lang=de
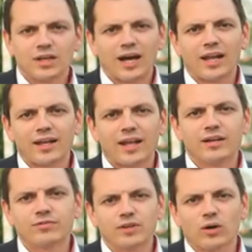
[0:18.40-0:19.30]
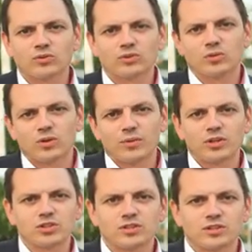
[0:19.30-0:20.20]
Allein 11.000 junge
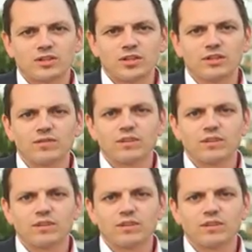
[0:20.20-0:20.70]
Menschen sind hier in